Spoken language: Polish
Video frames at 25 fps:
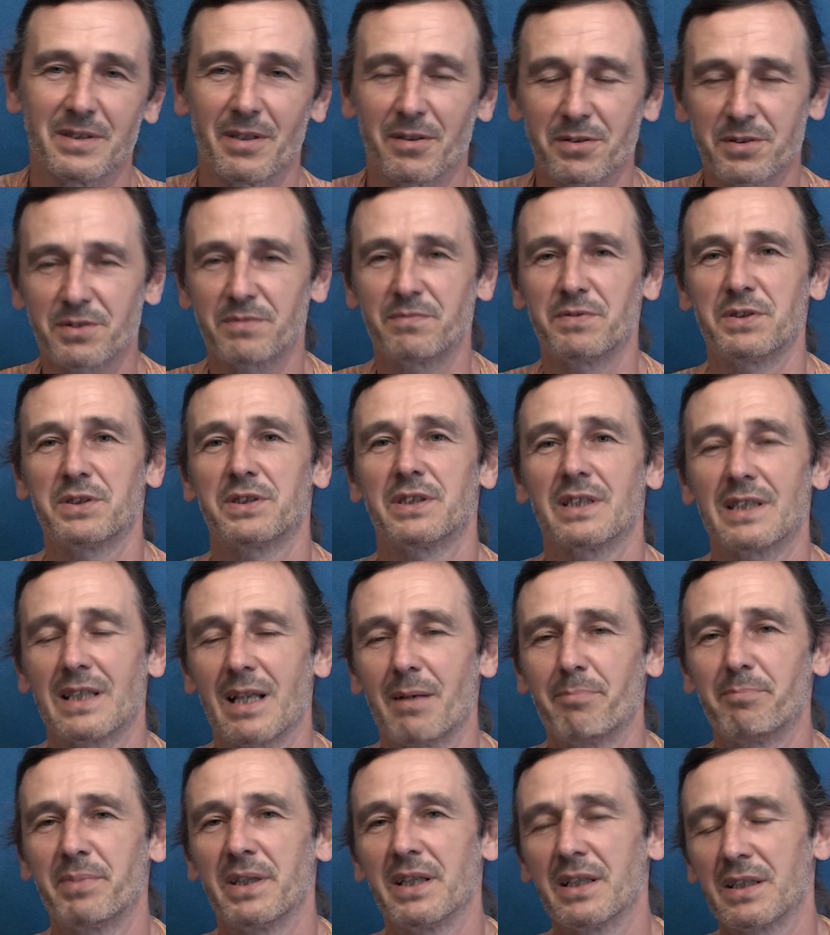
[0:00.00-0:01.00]
No oczywiście
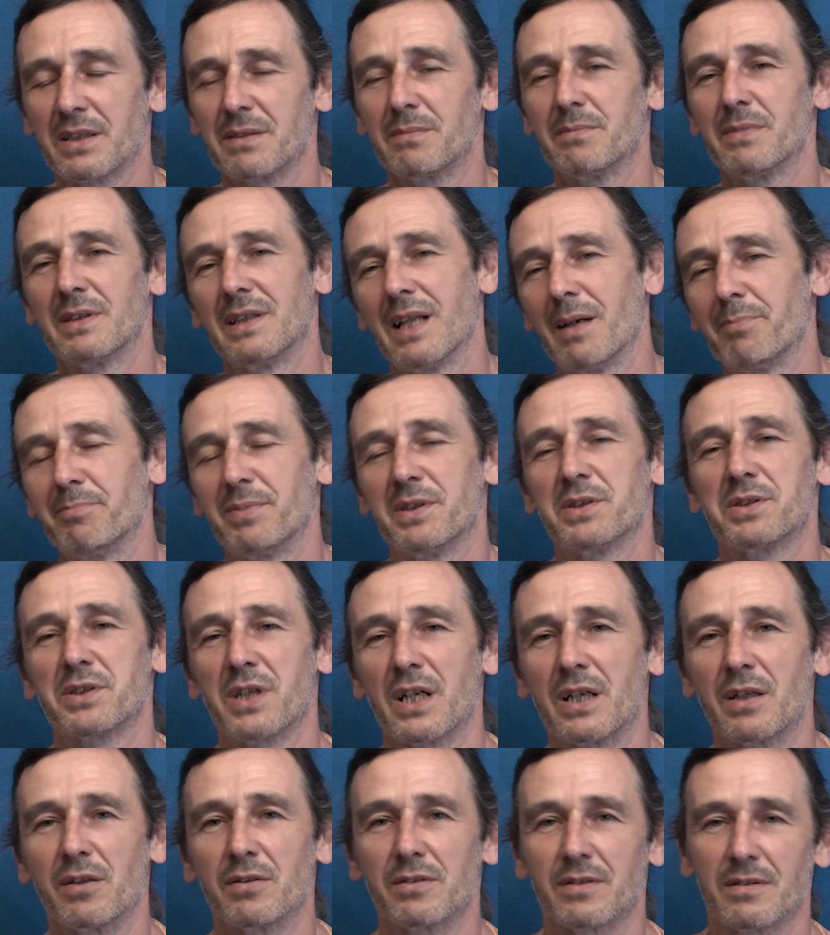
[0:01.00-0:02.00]
dla, piech, dla
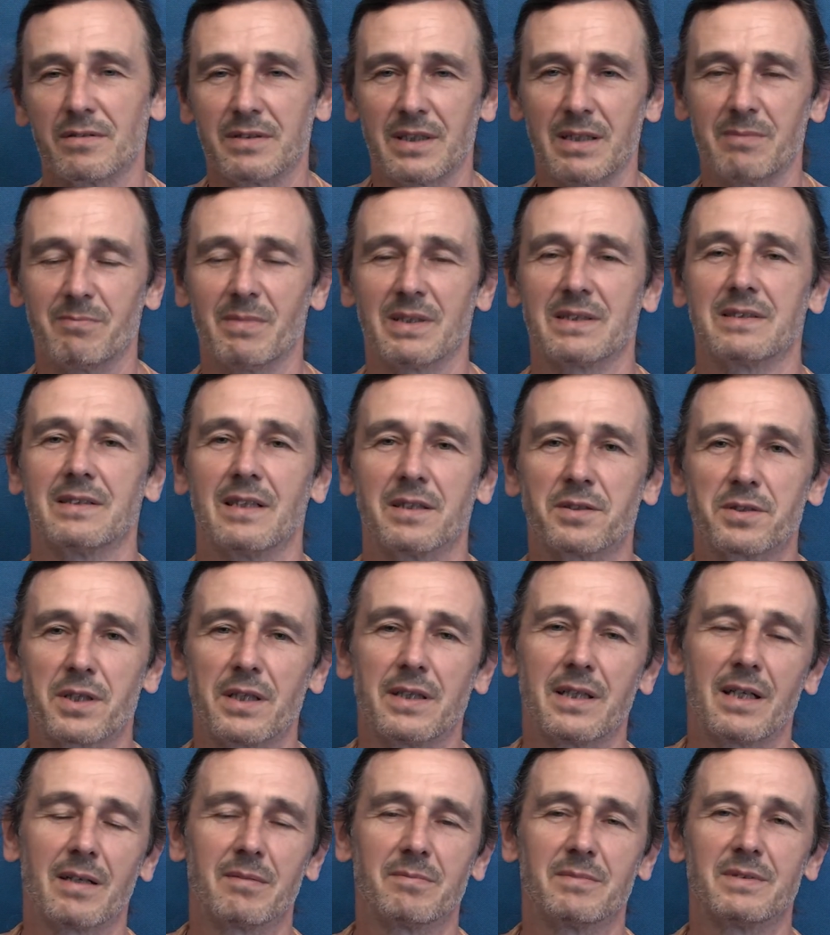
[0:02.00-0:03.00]
pieszego to nie ma
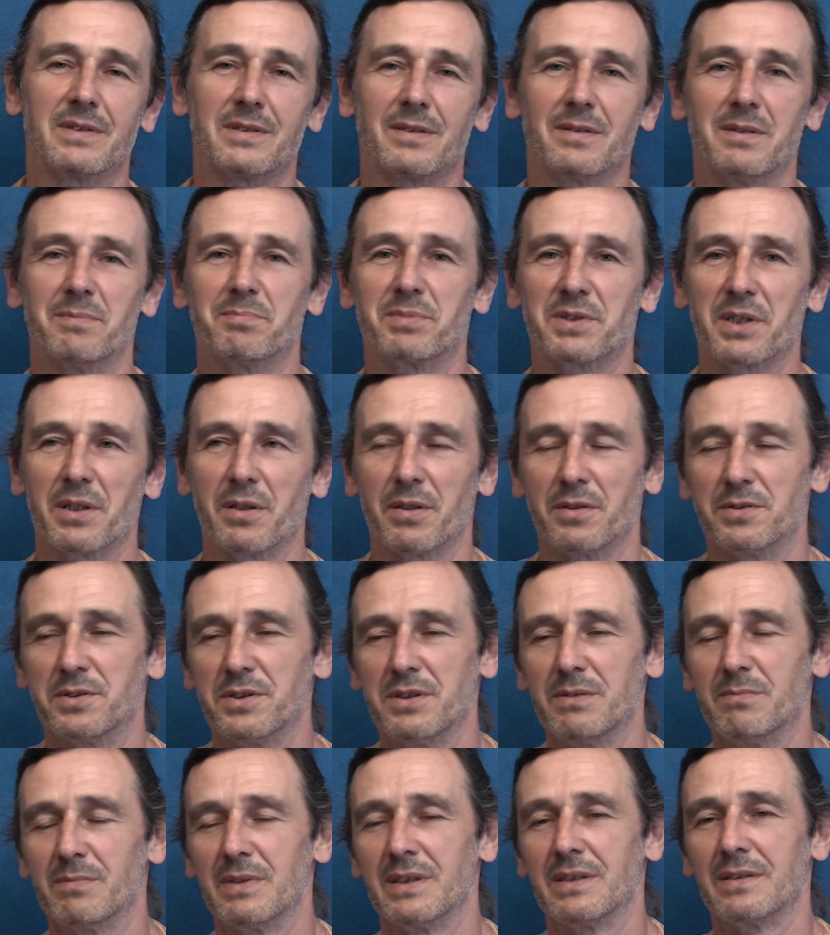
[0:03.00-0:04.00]
znaczenia, my sobie
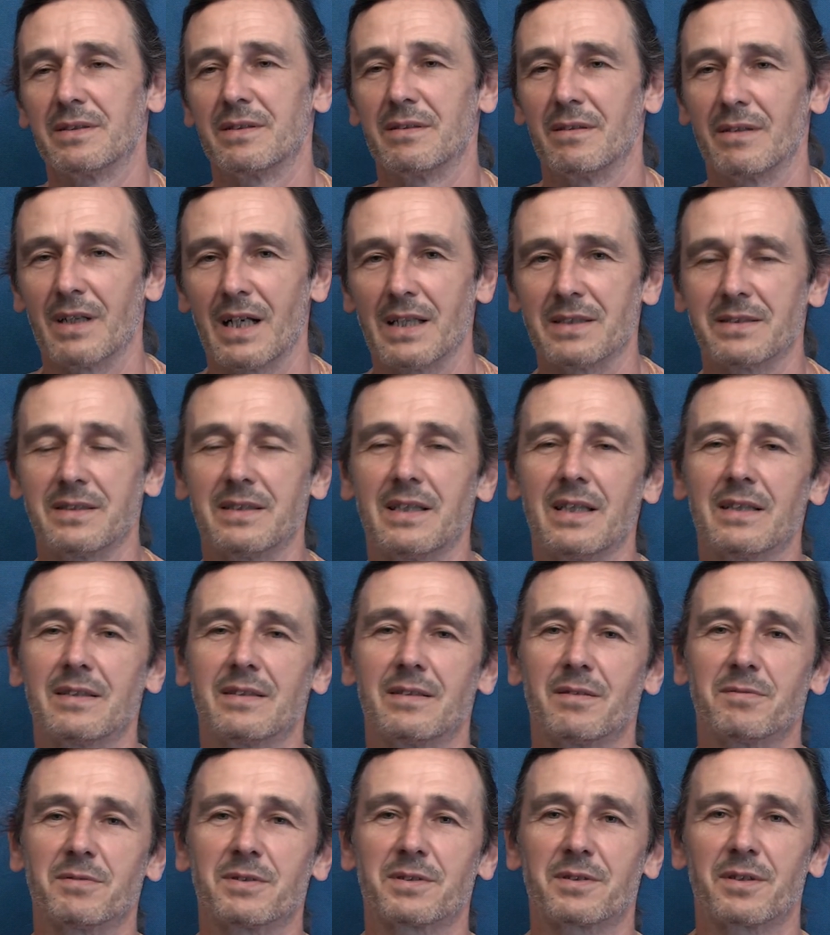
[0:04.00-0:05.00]
przechodzimy raz
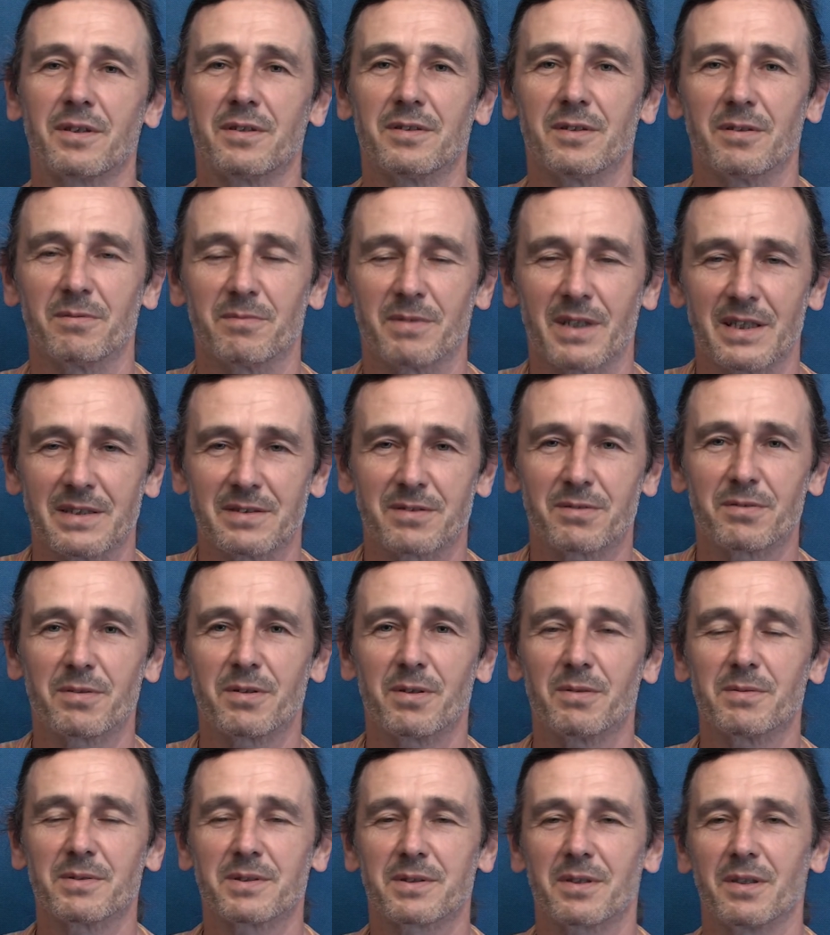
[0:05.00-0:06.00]
jedną stroną, raz
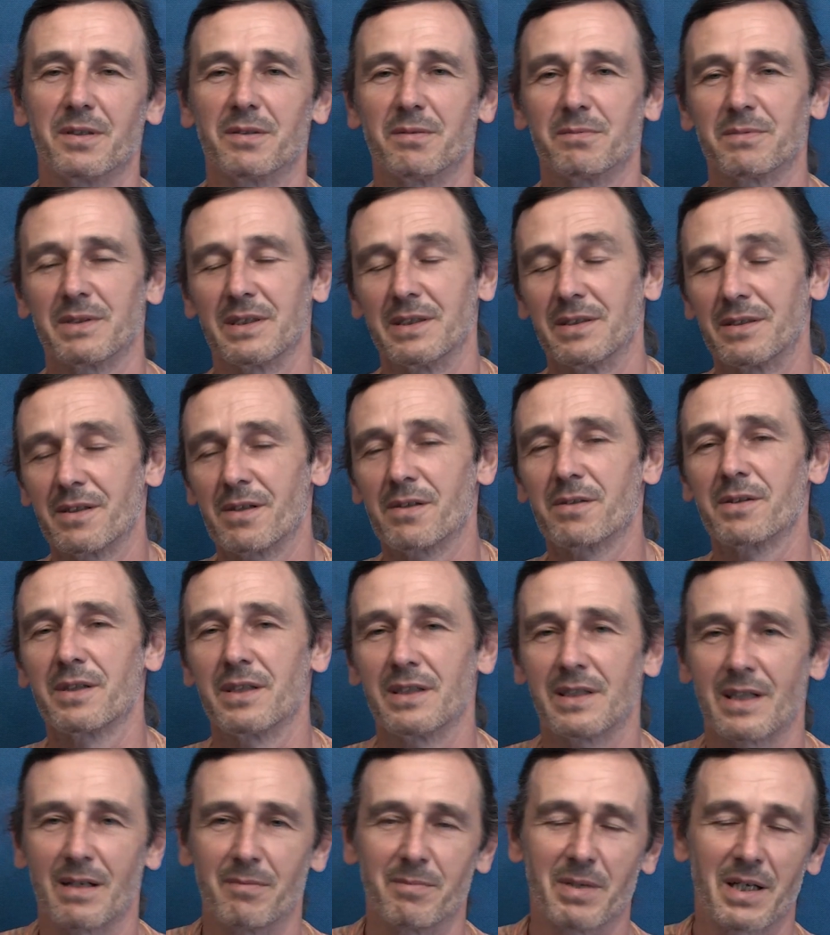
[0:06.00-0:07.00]
drugą stroną tej
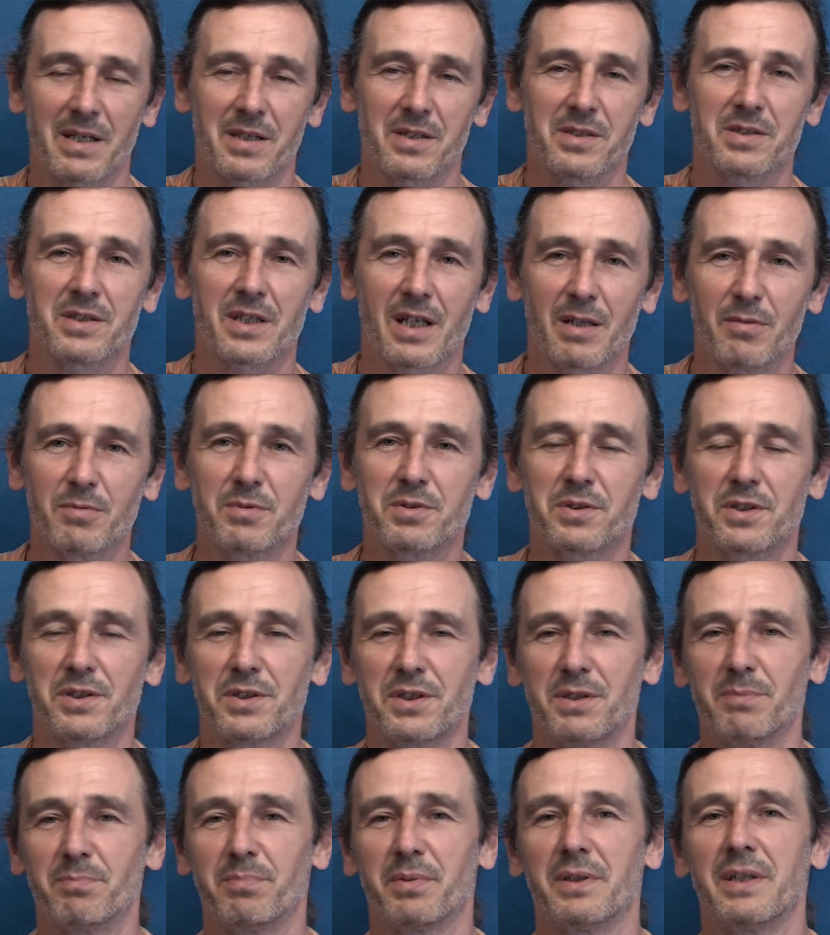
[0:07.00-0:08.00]
drogi, tam jakieś kałuże
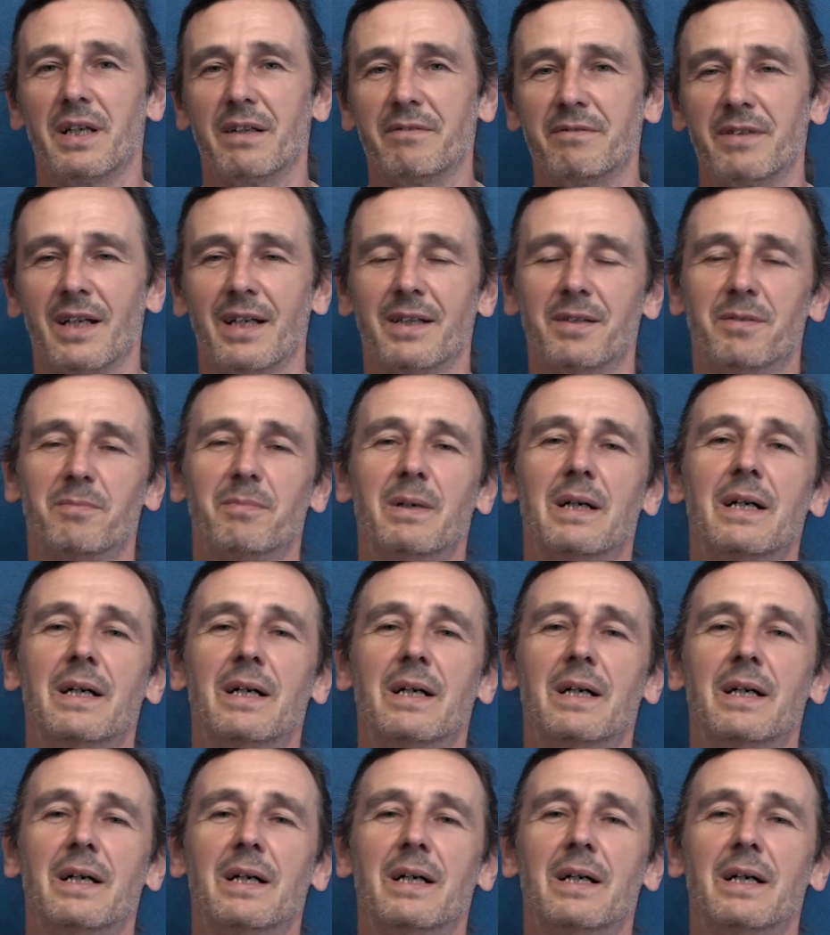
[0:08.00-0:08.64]
się pojawiają.